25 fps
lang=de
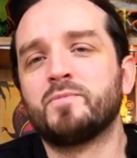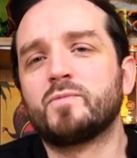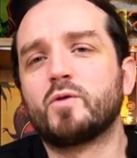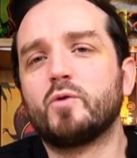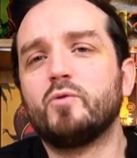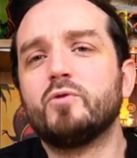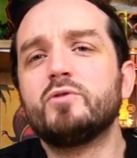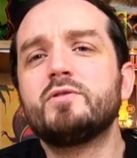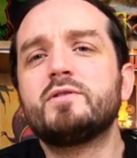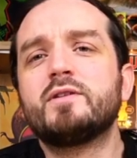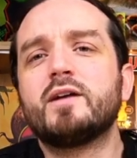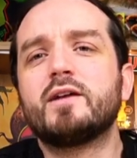
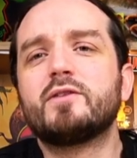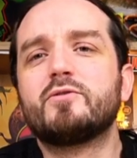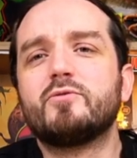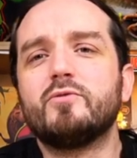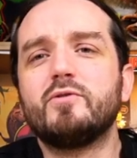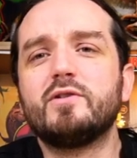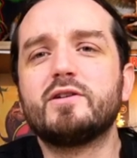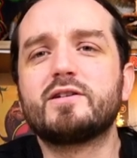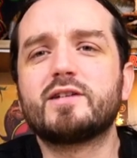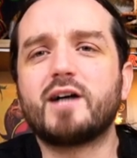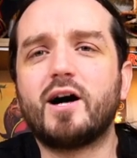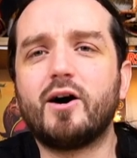und
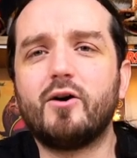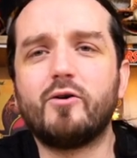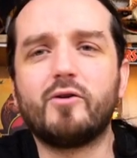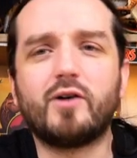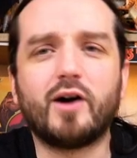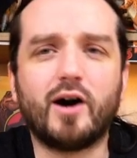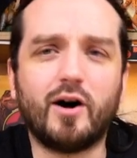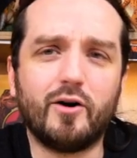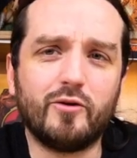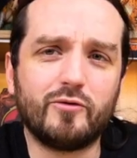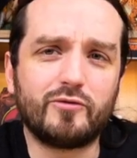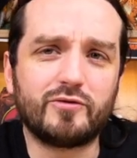natürlich
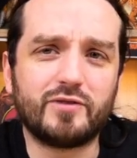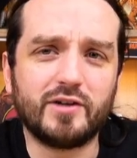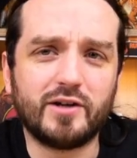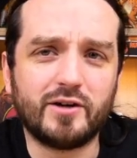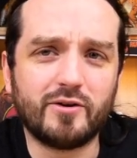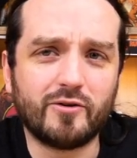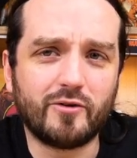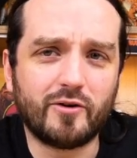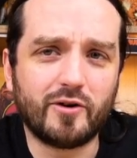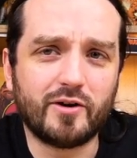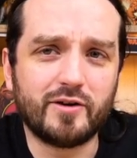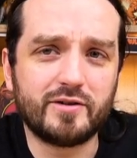auch auf
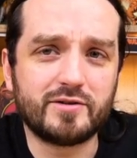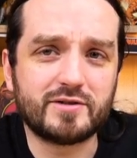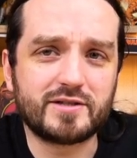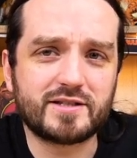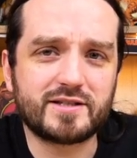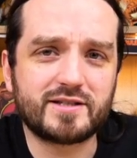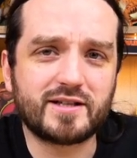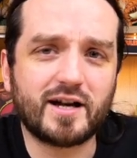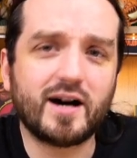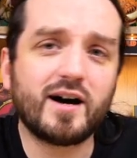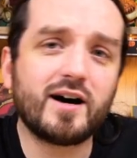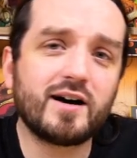den neuen
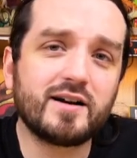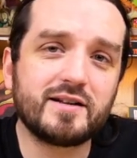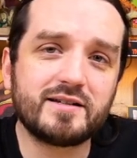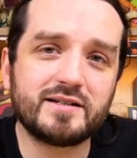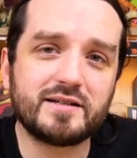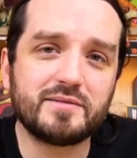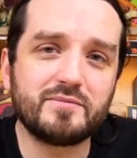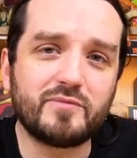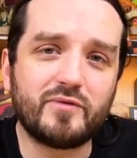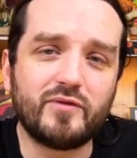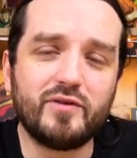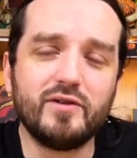Star in
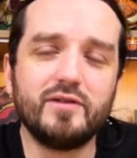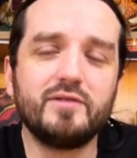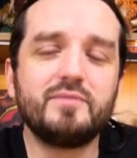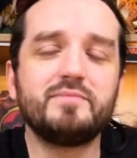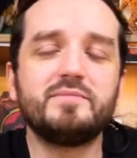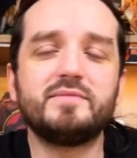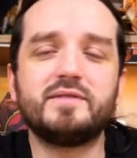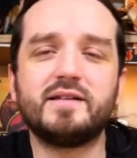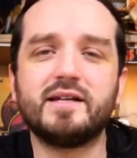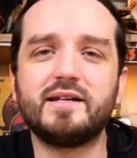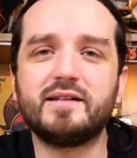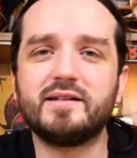dem
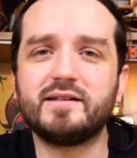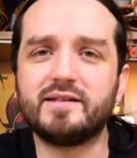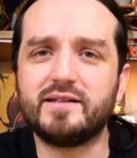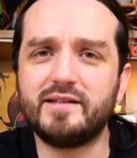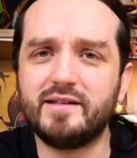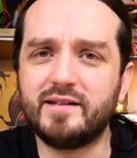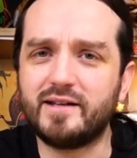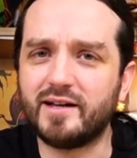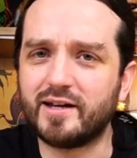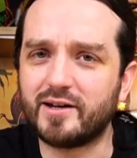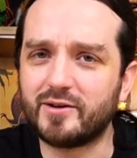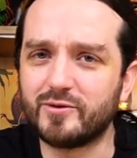Film, den
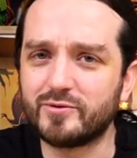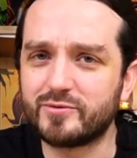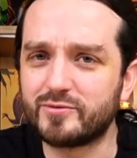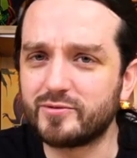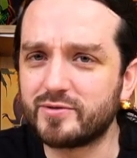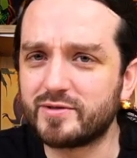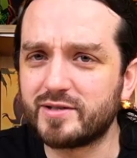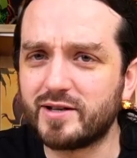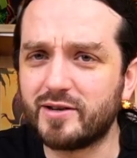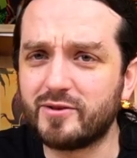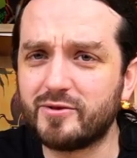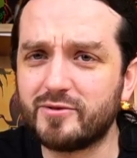
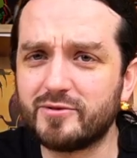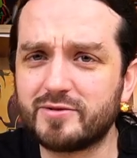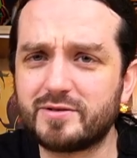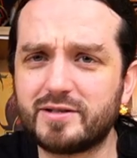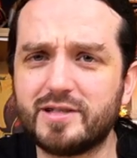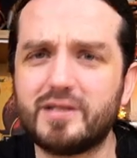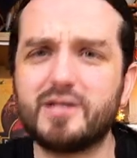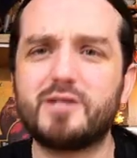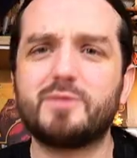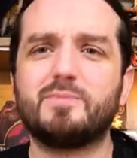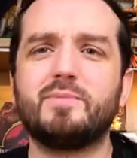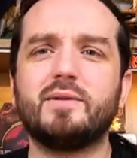Giganotosaurus.
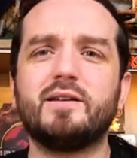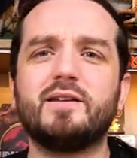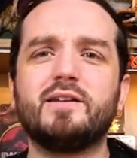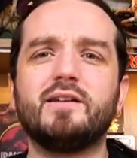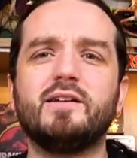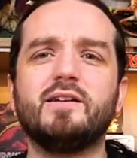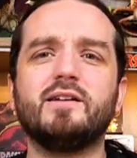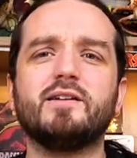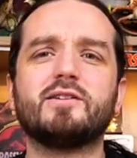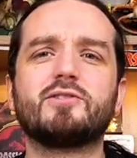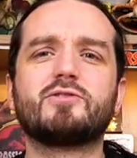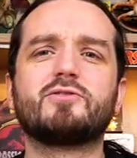Ich bin
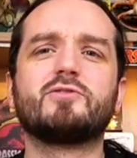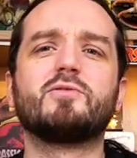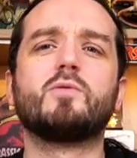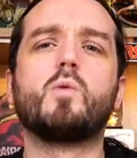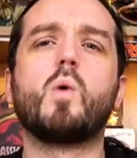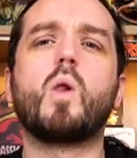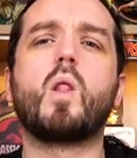hier schon